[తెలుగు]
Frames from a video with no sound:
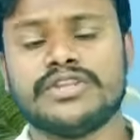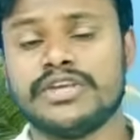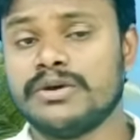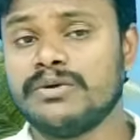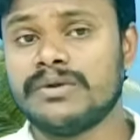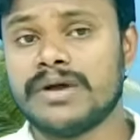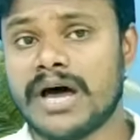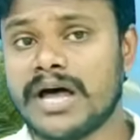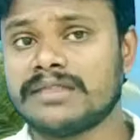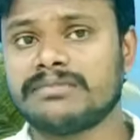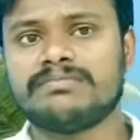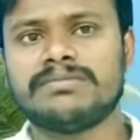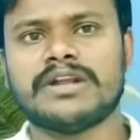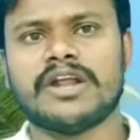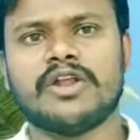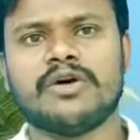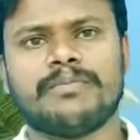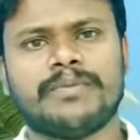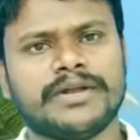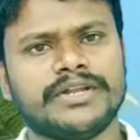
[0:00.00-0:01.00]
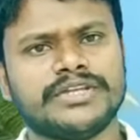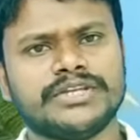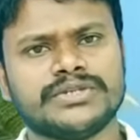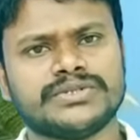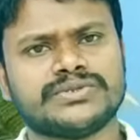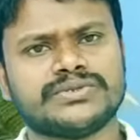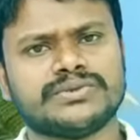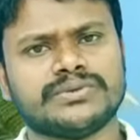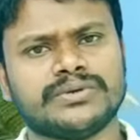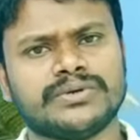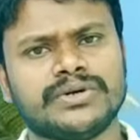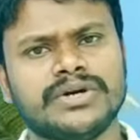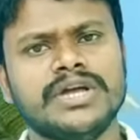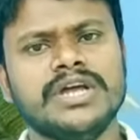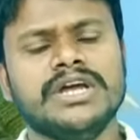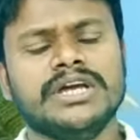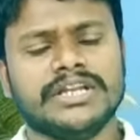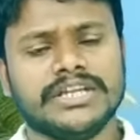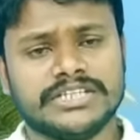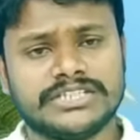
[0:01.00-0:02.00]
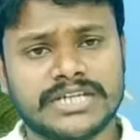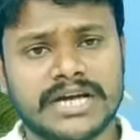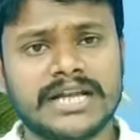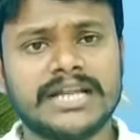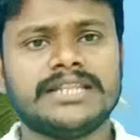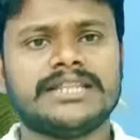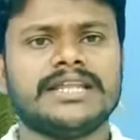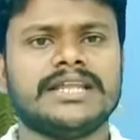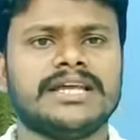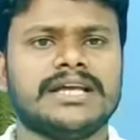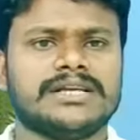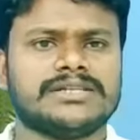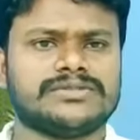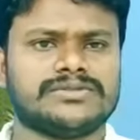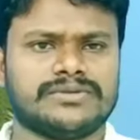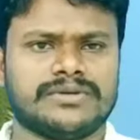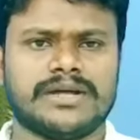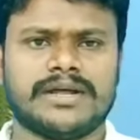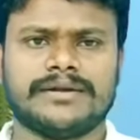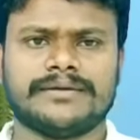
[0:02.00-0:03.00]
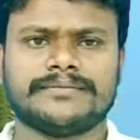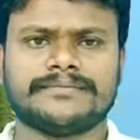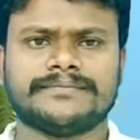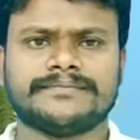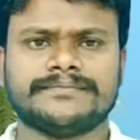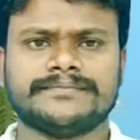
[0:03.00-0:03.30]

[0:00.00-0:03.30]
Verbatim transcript: దేవుని ఆత్మ నాలో పనిచేస్తూ నిజాన్ని తెలియజేస్తున్నాను